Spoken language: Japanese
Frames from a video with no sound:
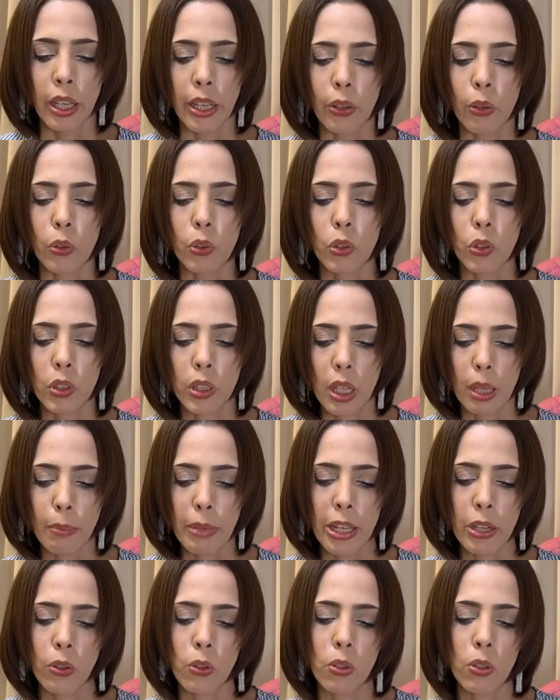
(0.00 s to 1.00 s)
このた
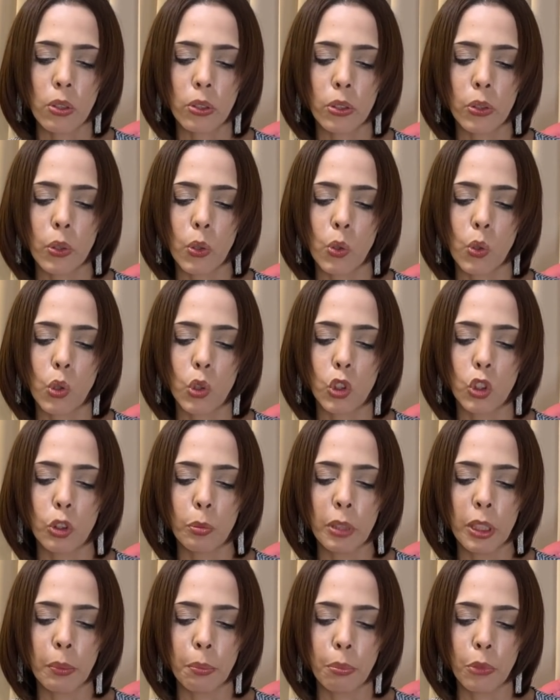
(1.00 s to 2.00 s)
め多くの国
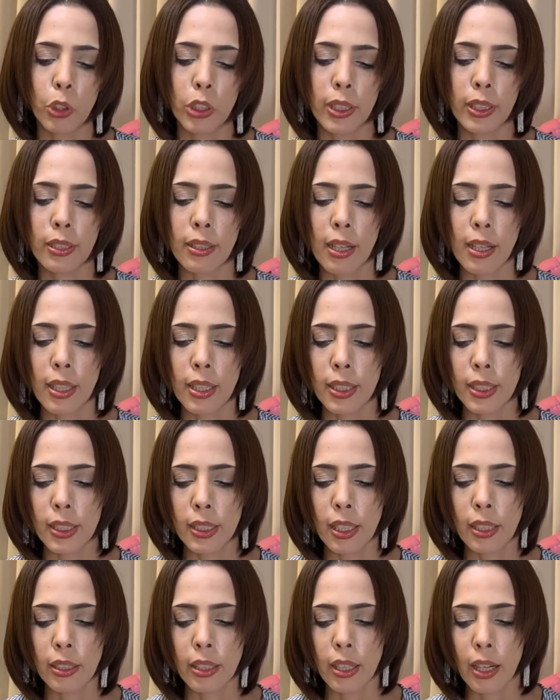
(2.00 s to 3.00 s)
民も期待し
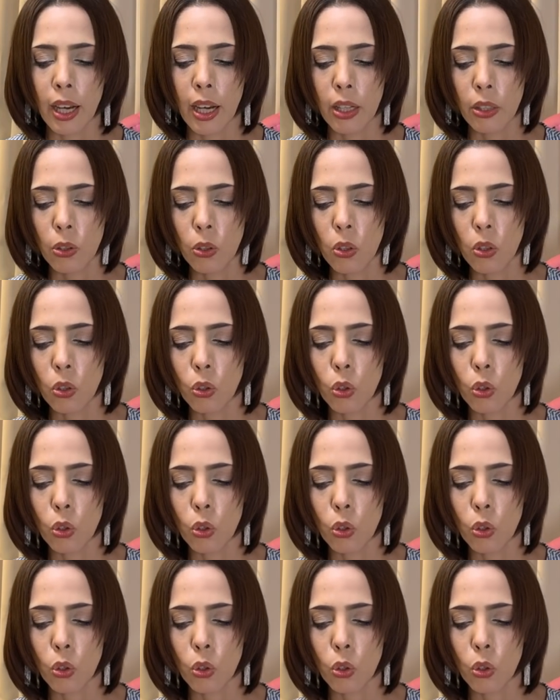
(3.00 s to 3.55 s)
たであろ